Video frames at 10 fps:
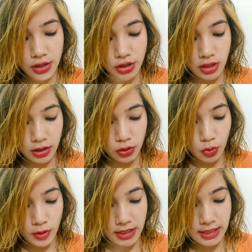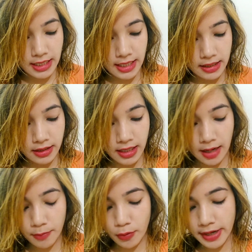अच्छा तो इसके अंदर
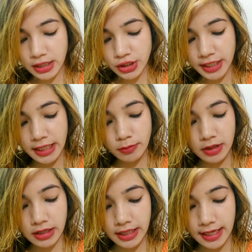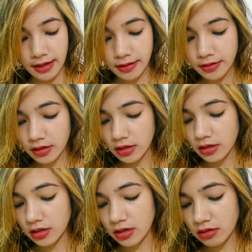आपको एक शीट मिलती है
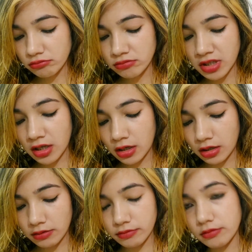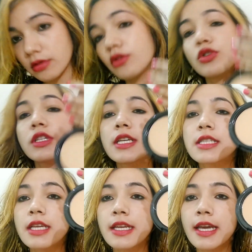ये कुछ
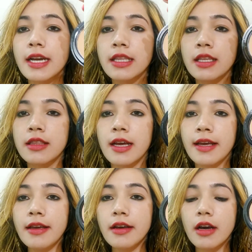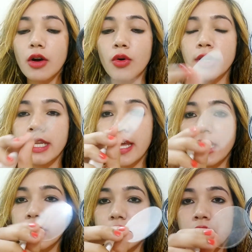इस तरीके का दिखता है और ये
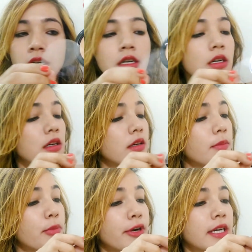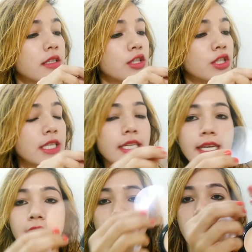एक प्रोटेक्टर
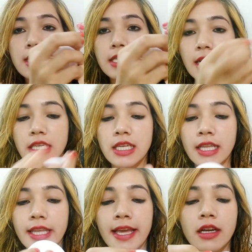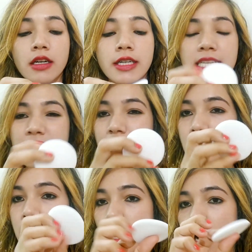शीट है साथ ही साथ एक
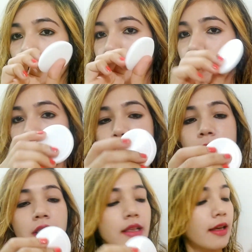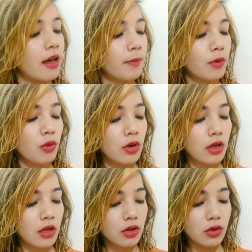डिसेंट सा पफ मिलता है आपको
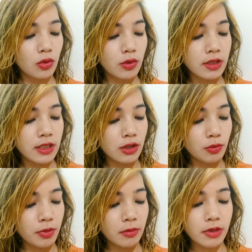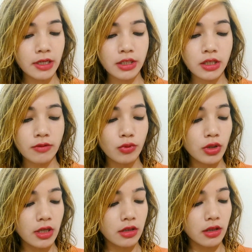तो इसका जो पिगमेंटेशन है
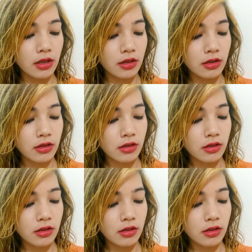वो देखते हैं